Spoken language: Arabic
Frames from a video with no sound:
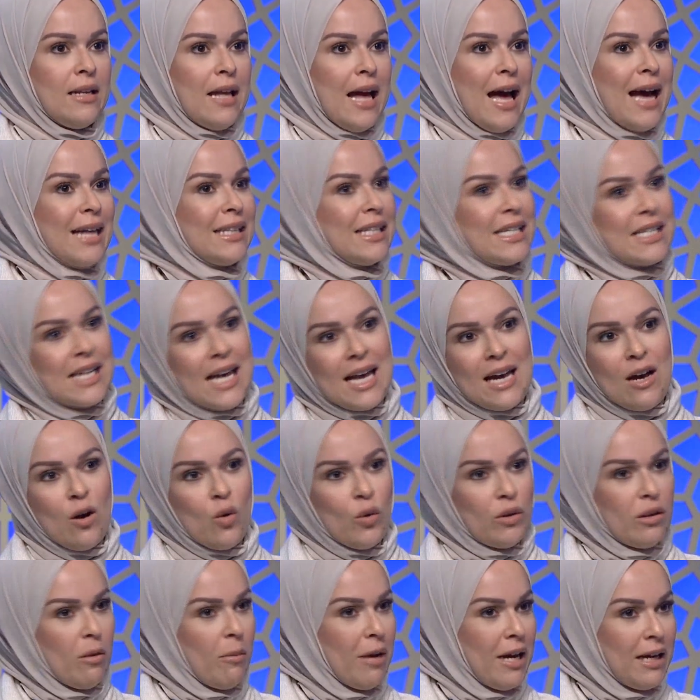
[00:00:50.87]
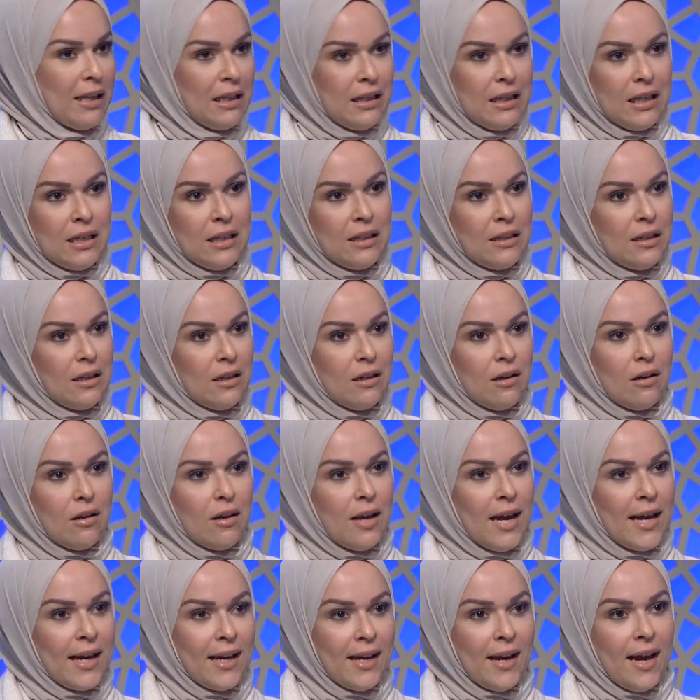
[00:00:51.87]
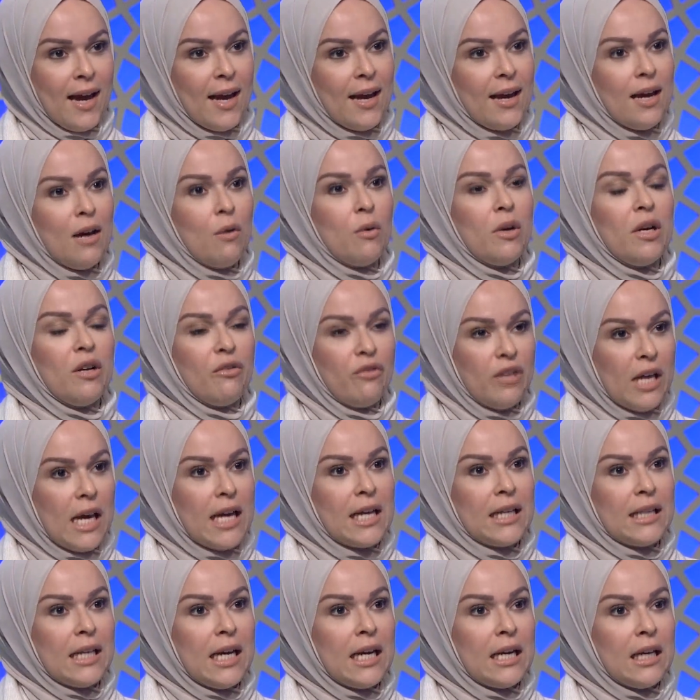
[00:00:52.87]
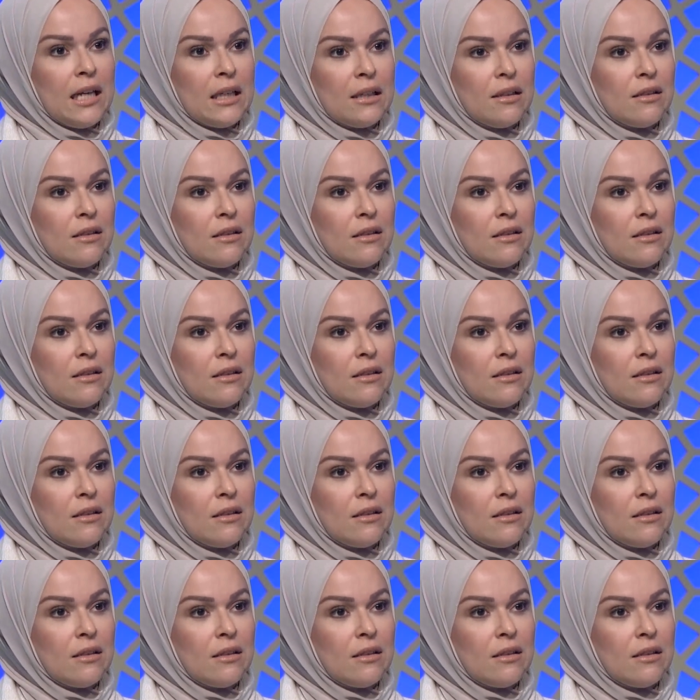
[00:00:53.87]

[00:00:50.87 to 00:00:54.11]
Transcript: احدث حاجه هو ده بقى كده اخر حاجه ولا في حاجات احدث